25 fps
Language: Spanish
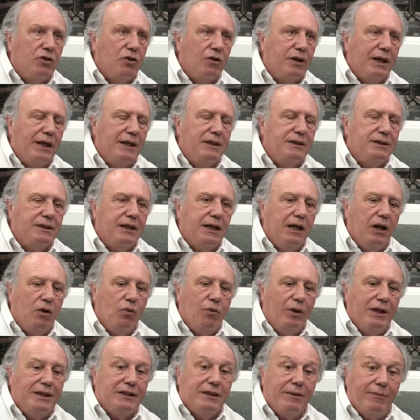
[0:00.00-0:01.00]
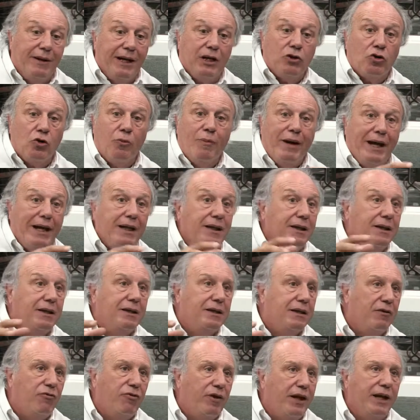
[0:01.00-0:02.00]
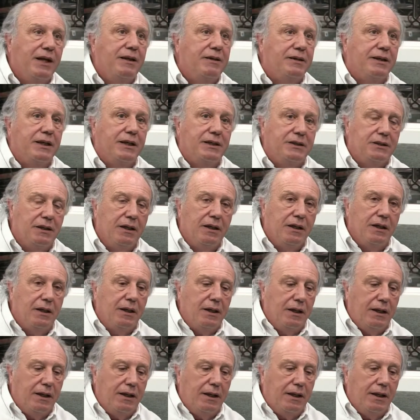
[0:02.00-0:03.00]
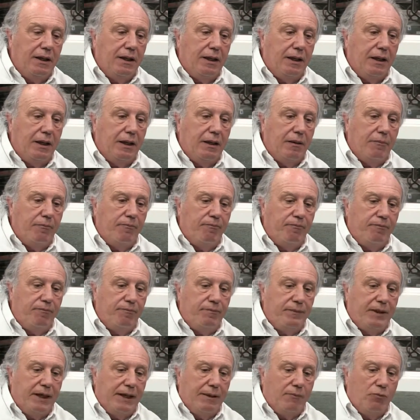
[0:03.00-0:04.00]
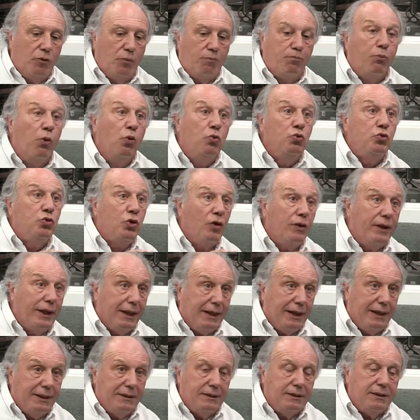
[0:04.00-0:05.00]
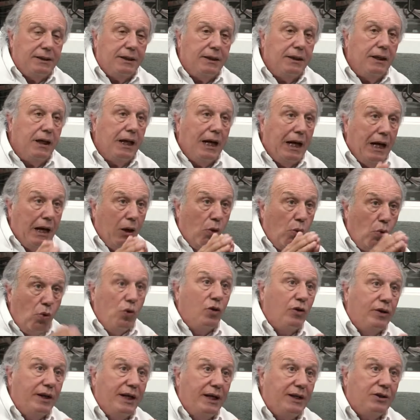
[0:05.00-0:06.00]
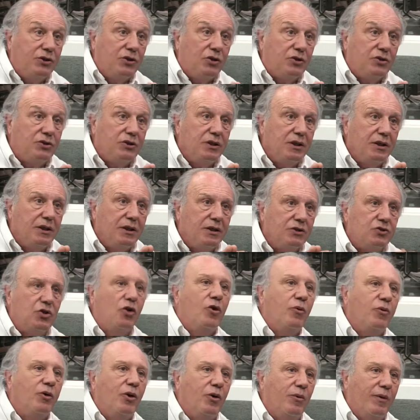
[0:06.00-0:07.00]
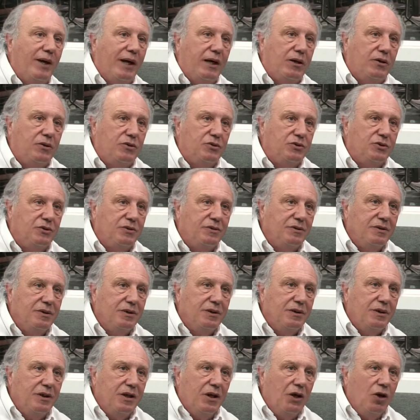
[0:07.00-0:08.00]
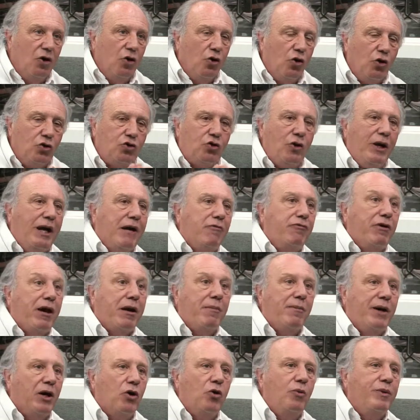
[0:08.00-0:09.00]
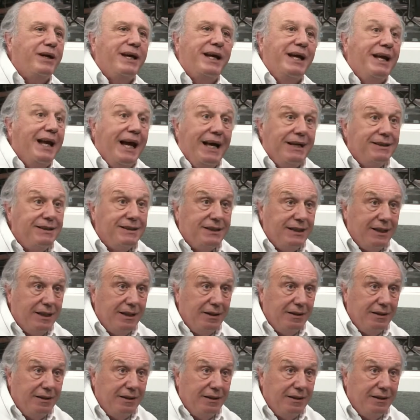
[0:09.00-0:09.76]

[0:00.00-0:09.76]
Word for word: cáncer en el cual se van a tomar diferentes, eh, digamos, puntos de cáncer. Uno de ellos son los biobancos. Otro es la farmacovigilancia.